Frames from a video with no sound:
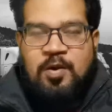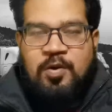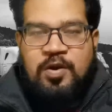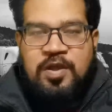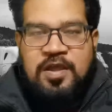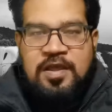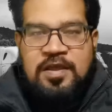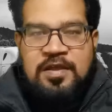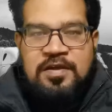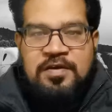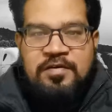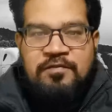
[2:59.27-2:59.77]

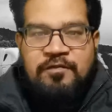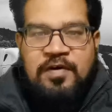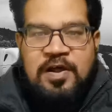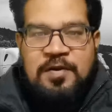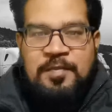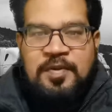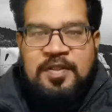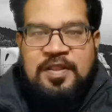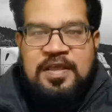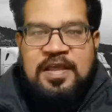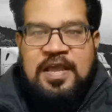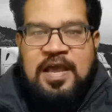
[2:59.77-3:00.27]
ఓకే వన్
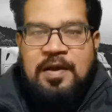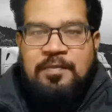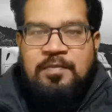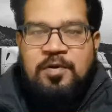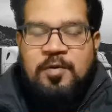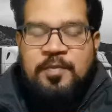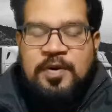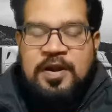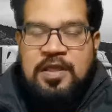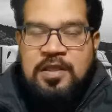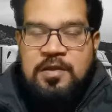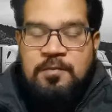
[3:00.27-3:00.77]
మంత్ గ్యాప్
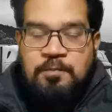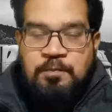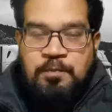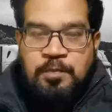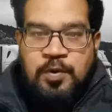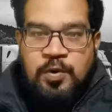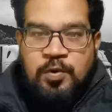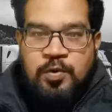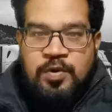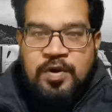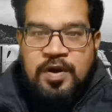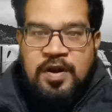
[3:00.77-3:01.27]
లోపల
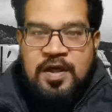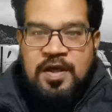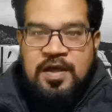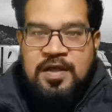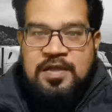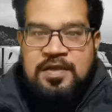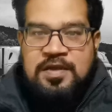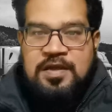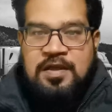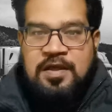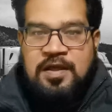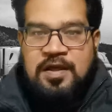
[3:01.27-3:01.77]
ఇప్పుడు ఉన్న
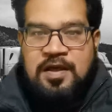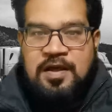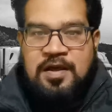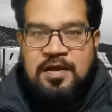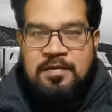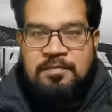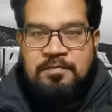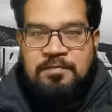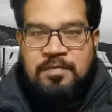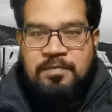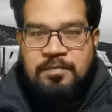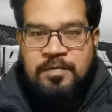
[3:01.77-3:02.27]

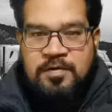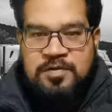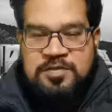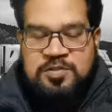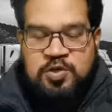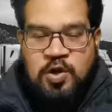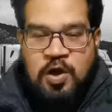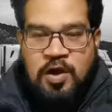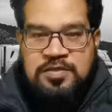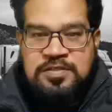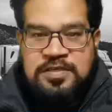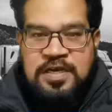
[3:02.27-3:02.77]

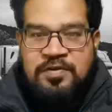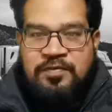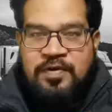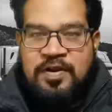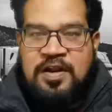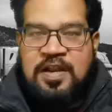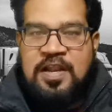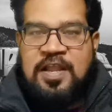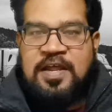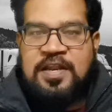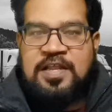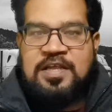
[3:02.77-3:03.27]
స్టాక్స్ అన్ని
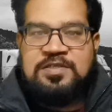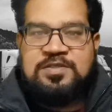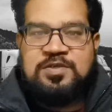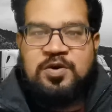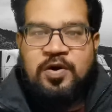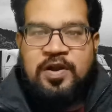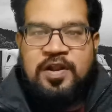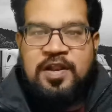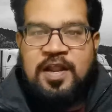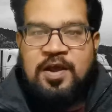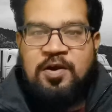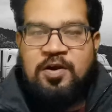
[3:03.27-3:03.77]
క్లియర్
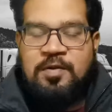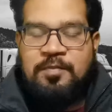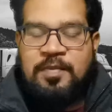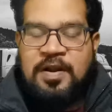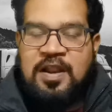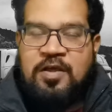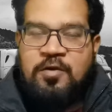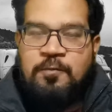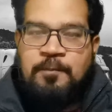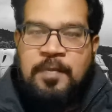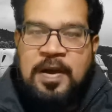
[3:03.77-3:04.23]
చేసుకోవాలి లేకుంటే మళ్ళీ